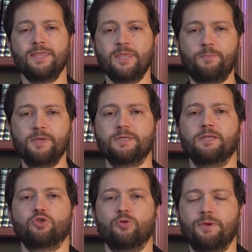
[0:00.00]

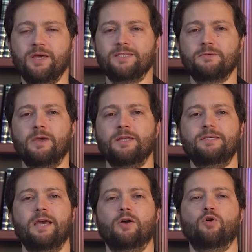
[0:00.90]
Написано, что перед
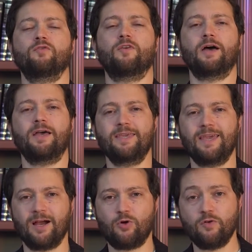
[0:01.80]
смертью Якова
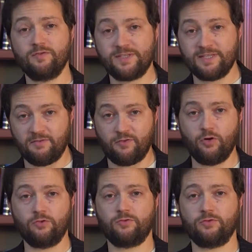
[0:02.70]
Яков
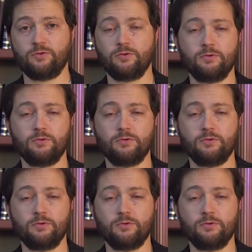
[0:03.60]
зовет